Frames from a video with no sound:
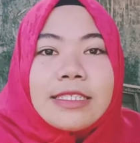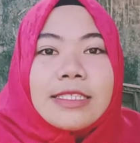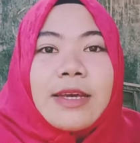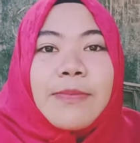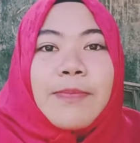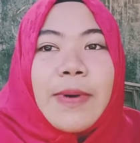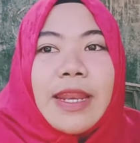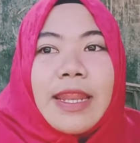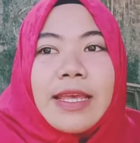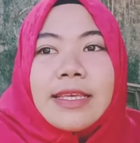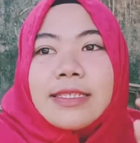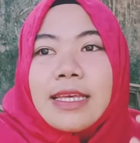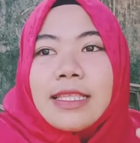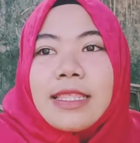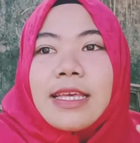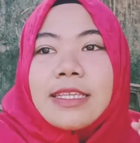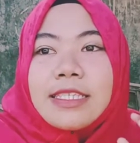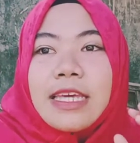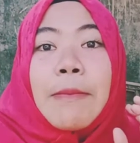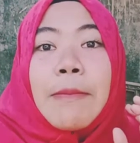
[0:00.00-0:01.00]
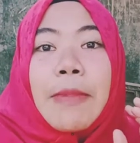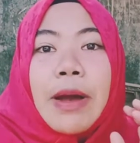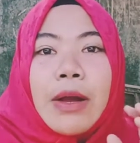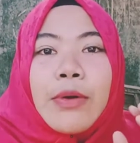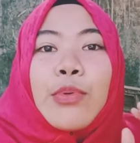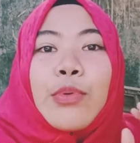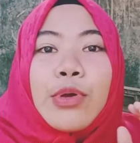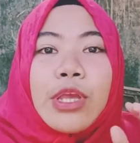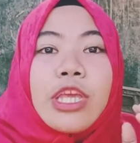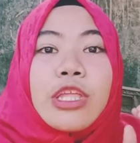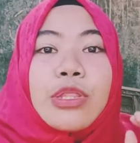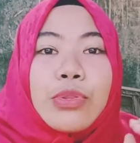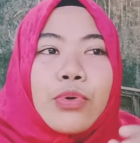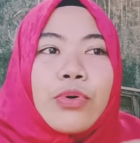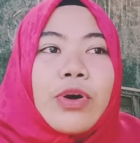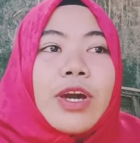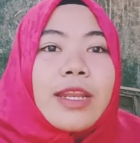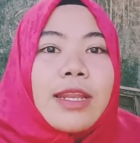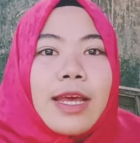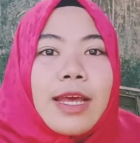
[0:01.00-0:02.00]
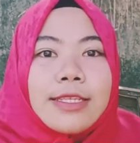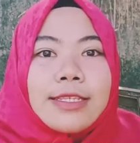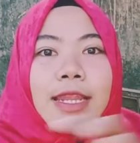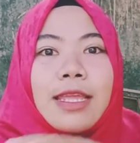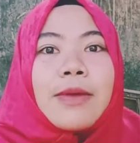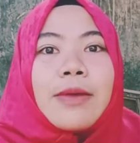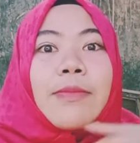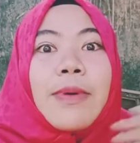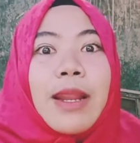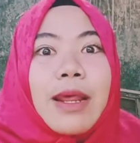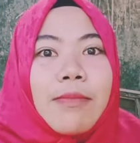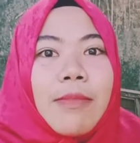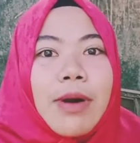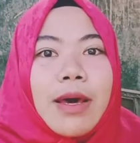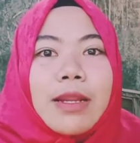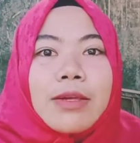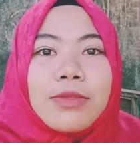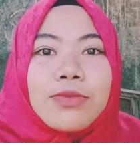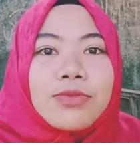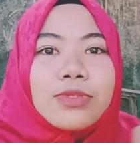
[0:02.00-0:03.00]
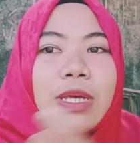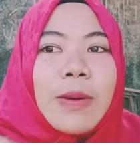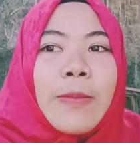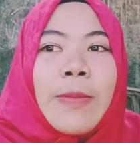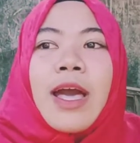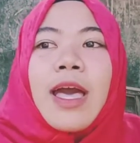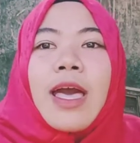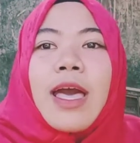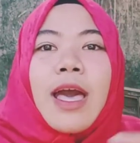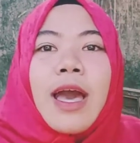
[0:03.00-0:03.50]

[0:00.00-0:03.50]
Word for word: pada saat acara manggung itu kan acaranya bareng bareng tuh sama